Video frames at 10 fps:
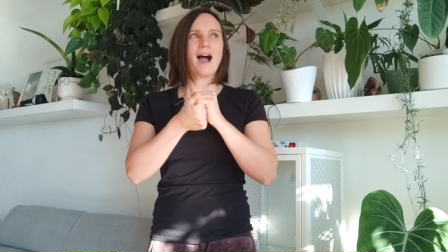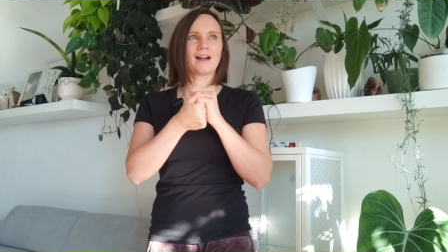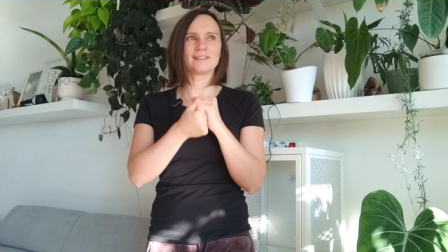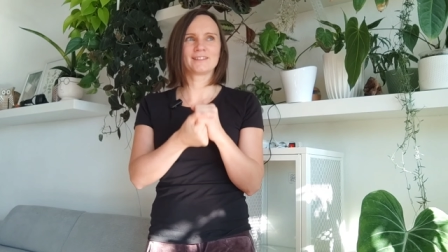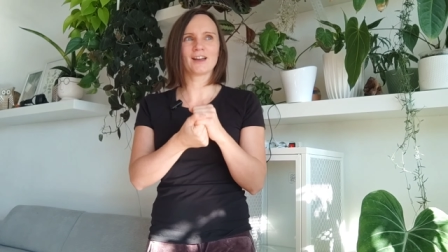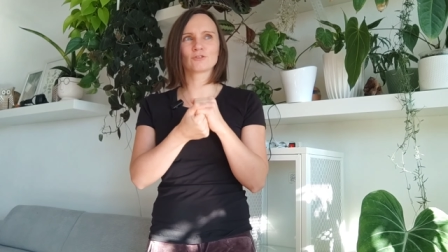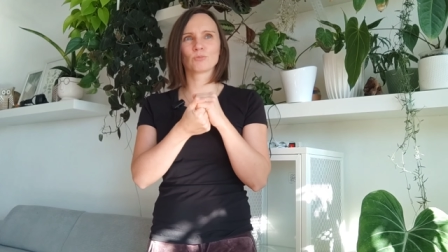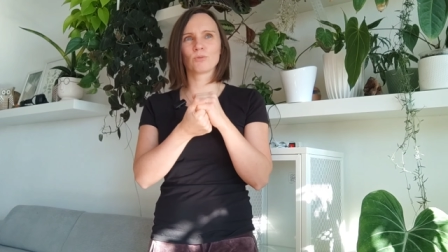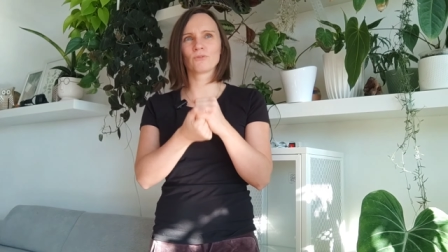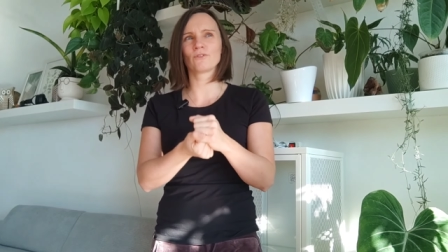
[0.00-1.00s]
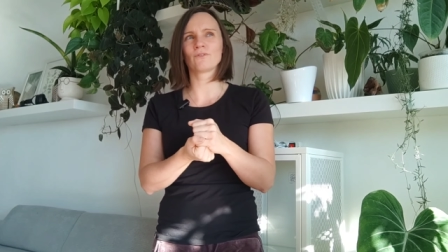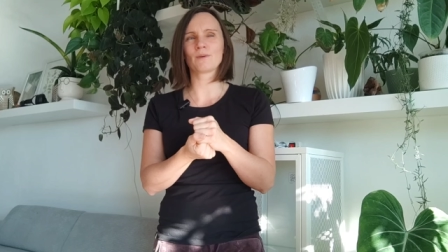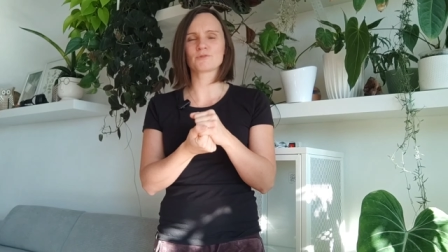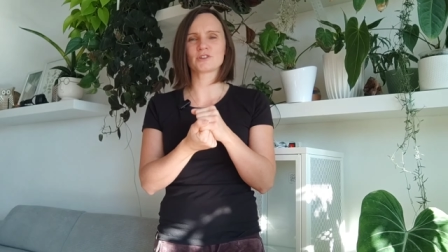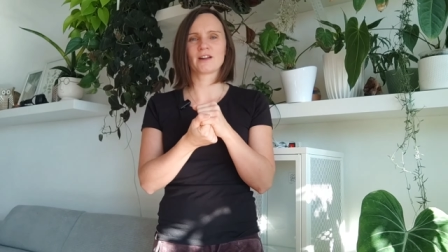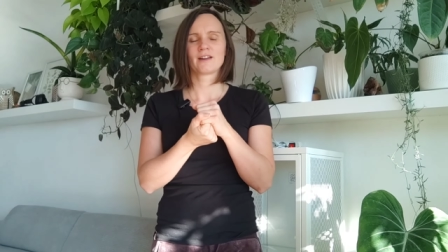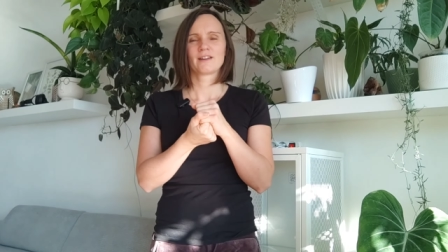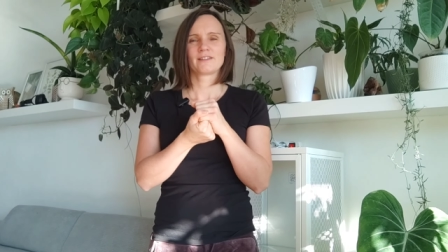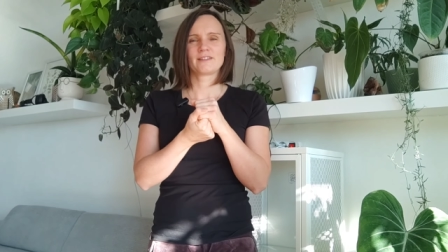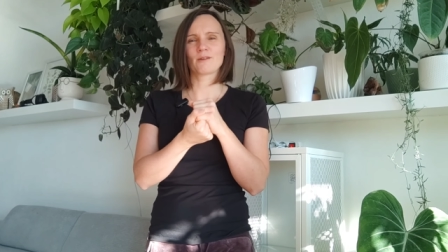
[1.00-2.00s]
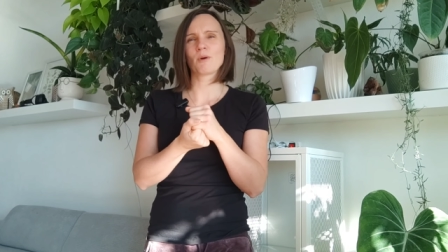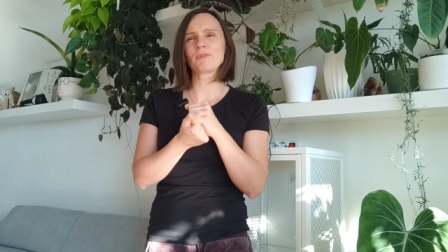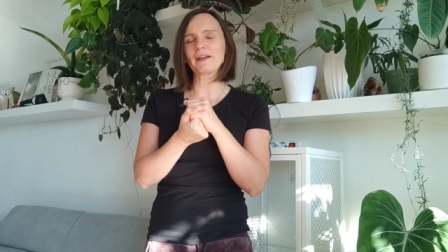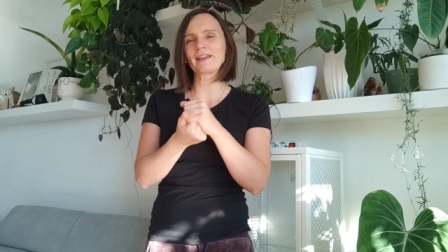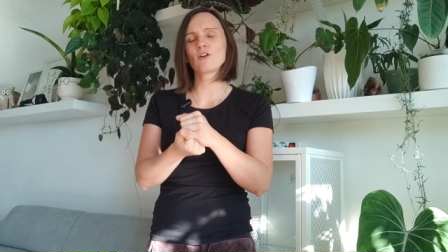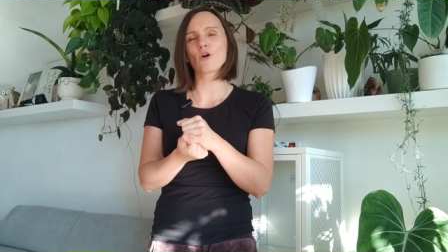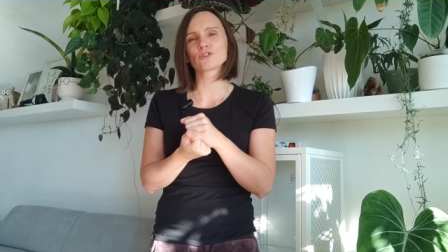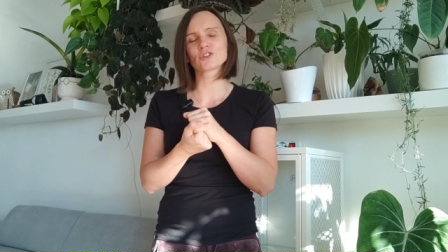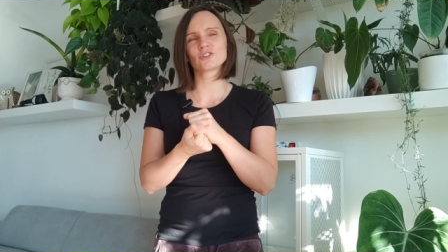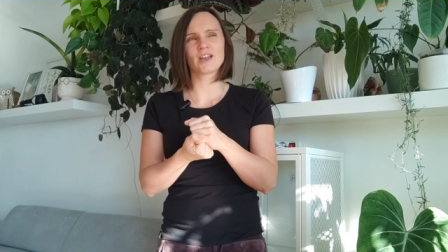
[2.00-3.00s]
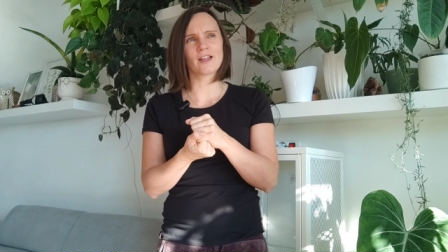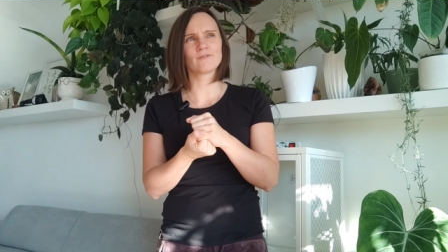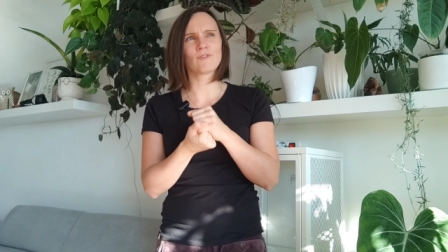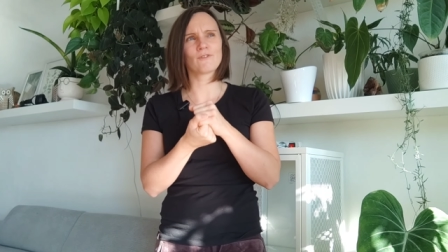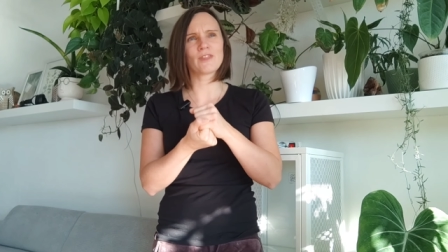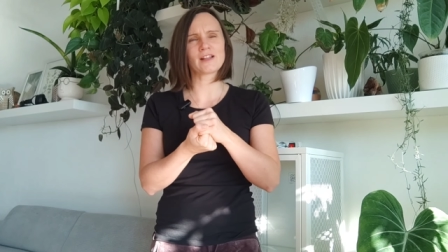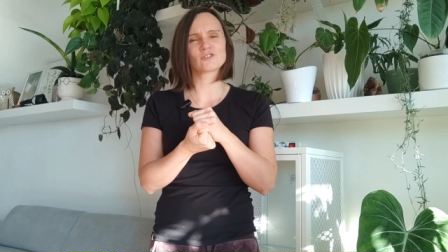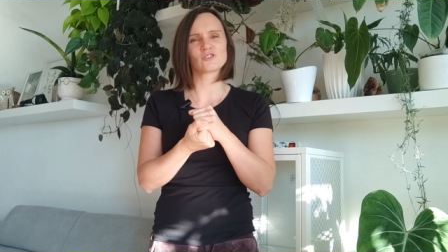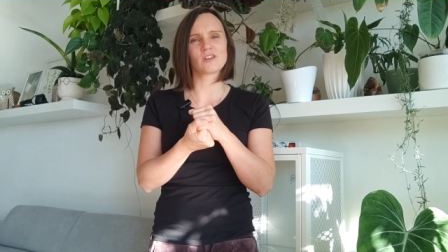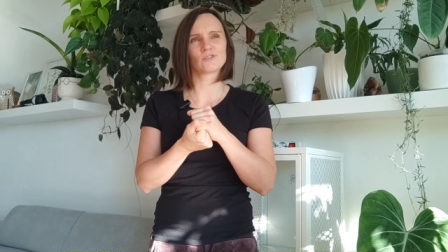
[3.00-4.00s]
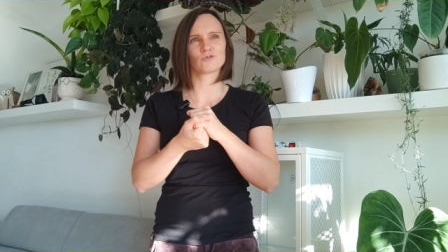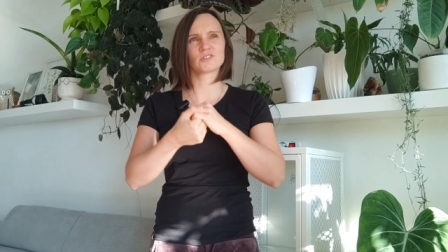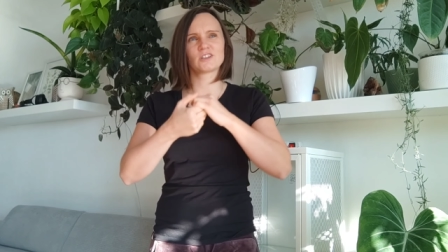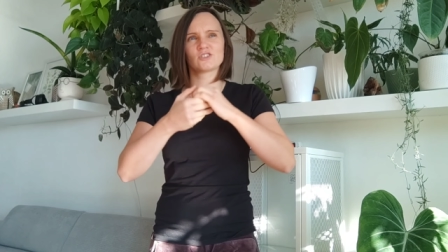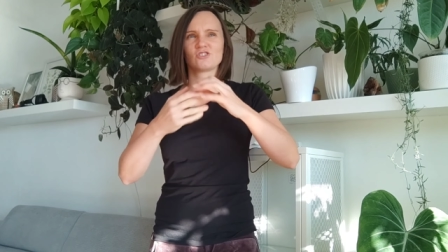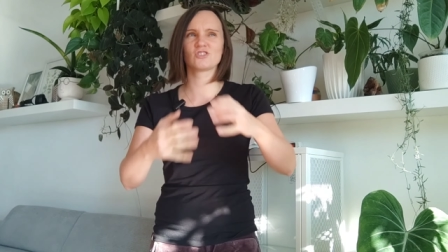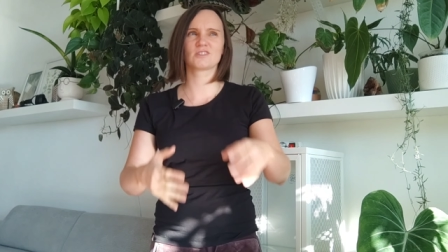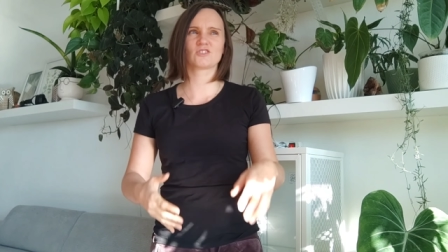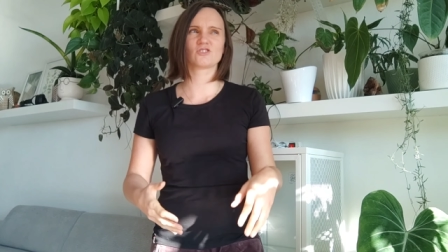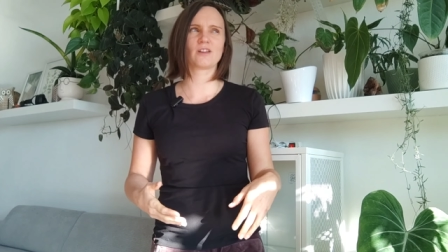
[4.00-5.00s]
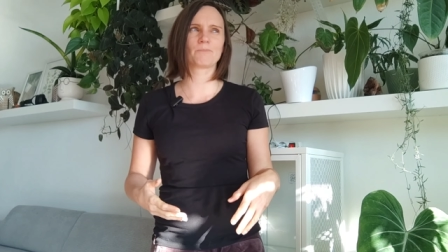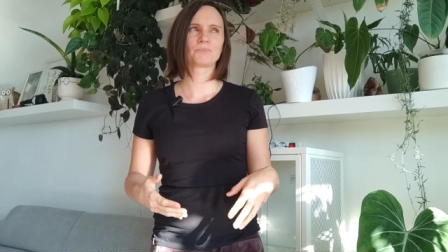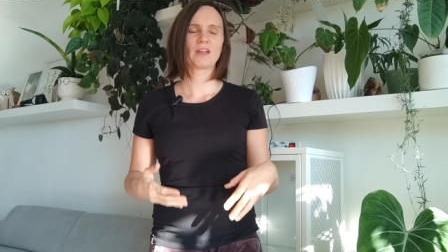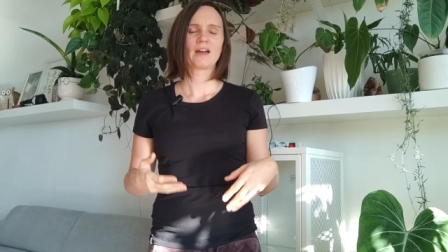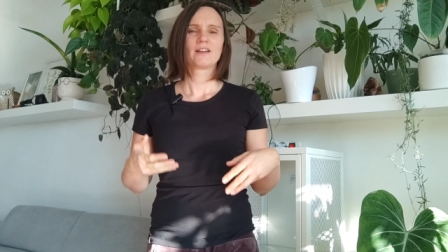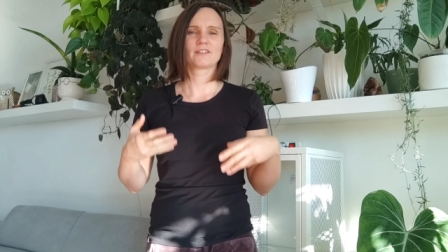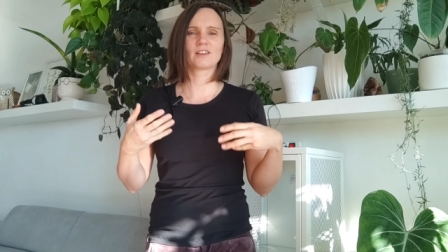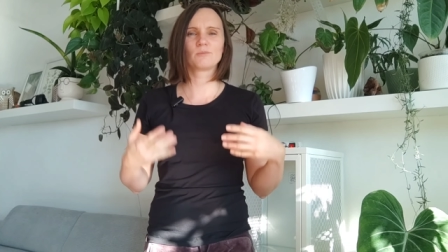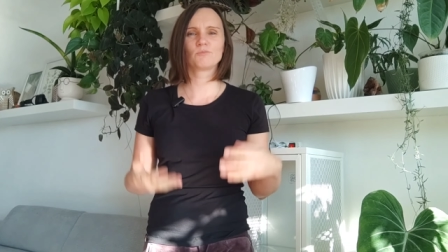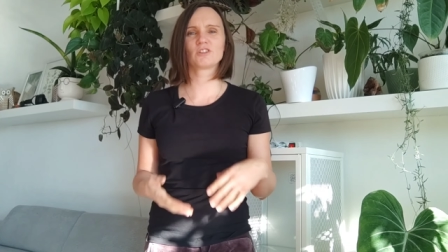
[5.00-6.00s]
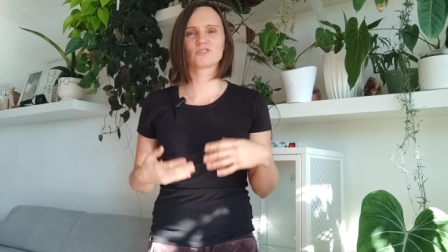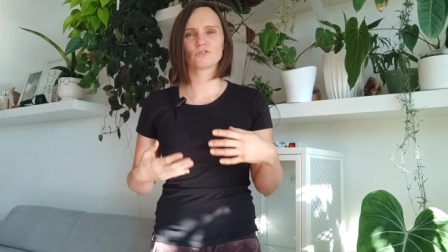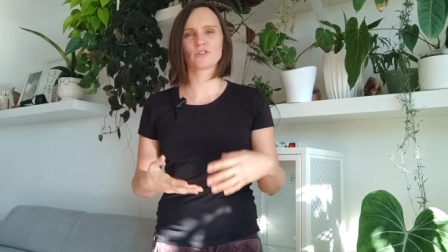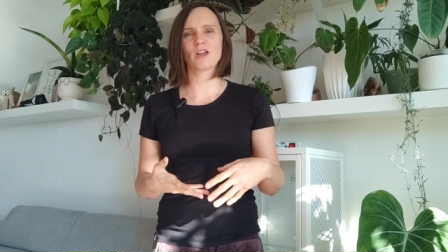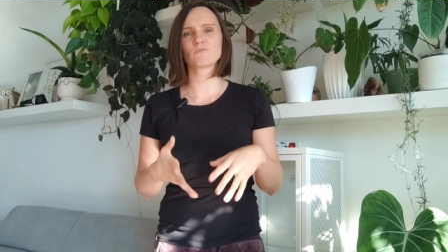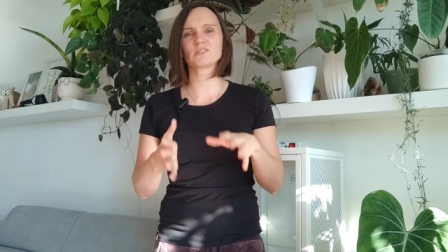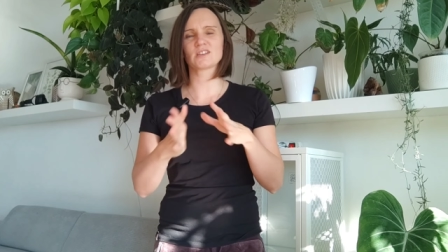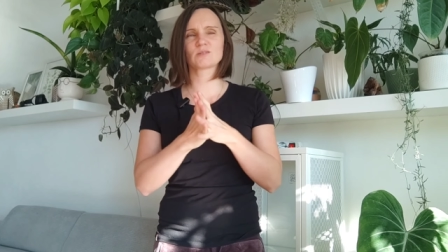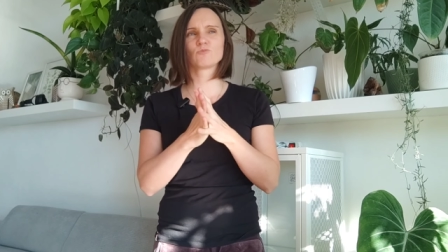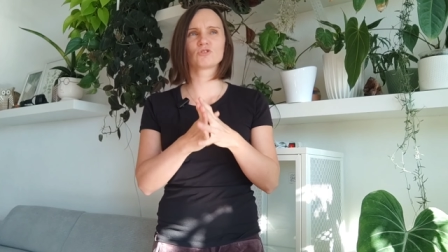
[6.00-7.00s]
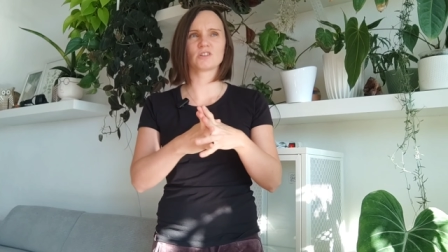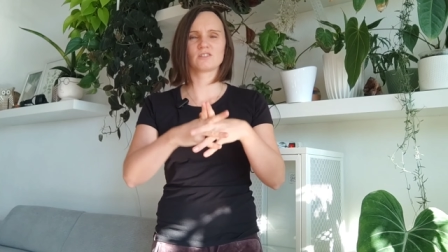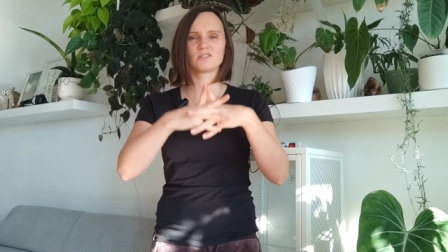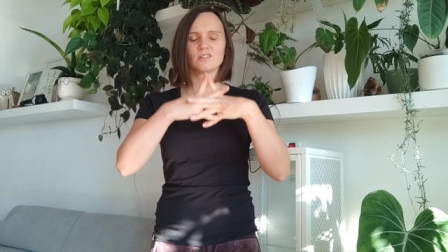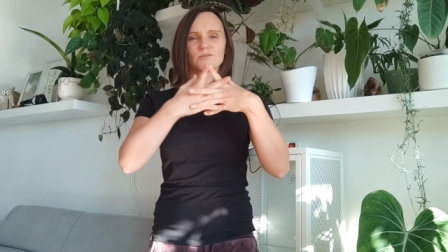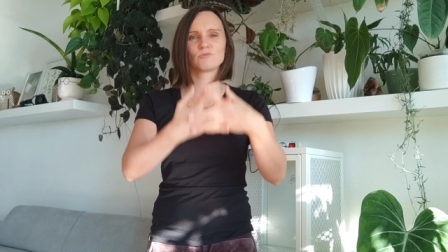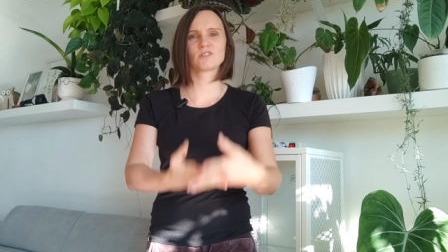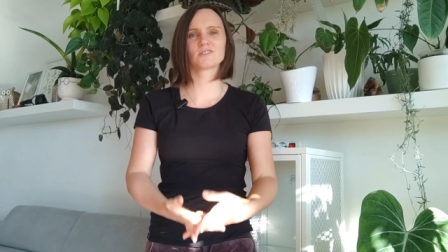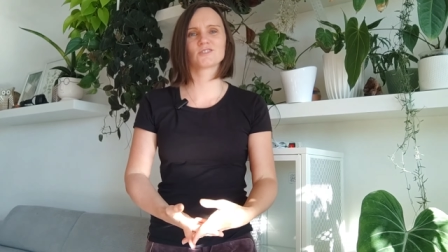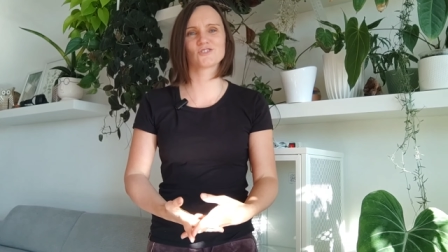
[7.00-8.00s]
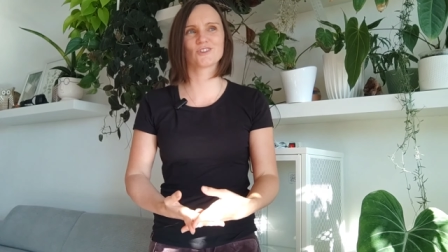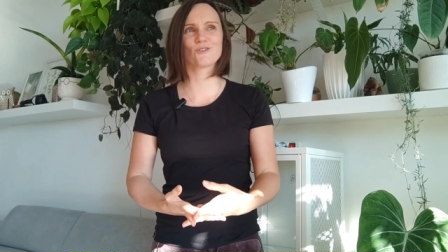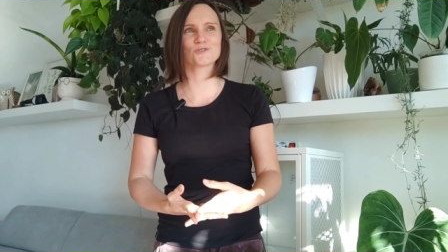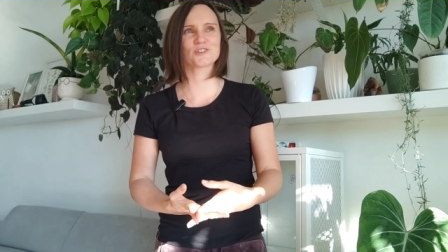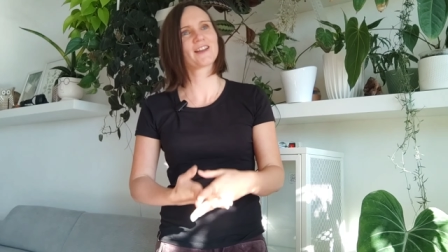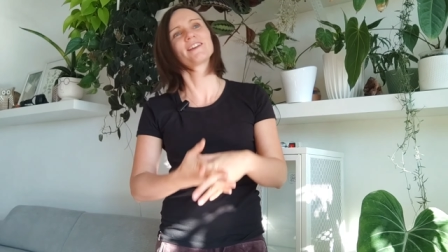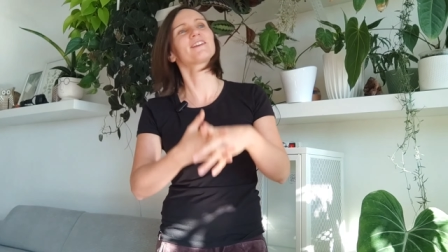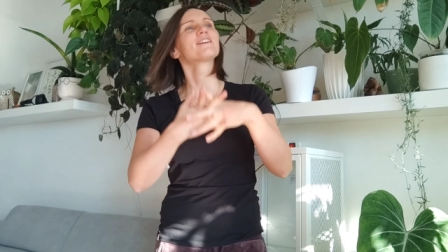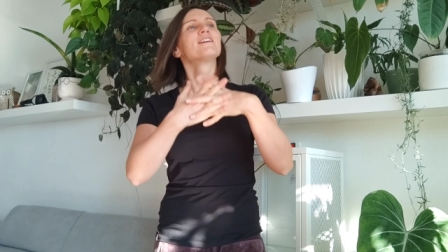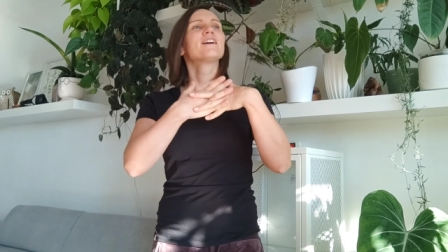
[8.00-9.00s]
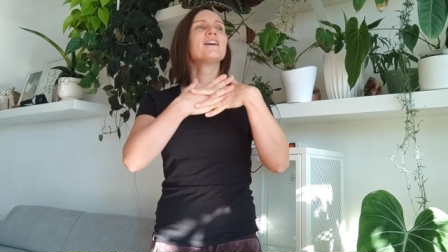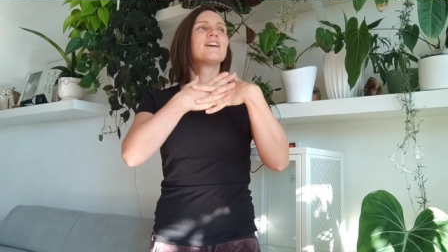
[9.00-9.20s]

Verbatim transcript: ale ja tu powiem Wam, że jak mam taki gorszy dzień wewnętrznie, to strasznie się zaczynam takimi historiami zasmucać i jest mi jeszcze gorzej i,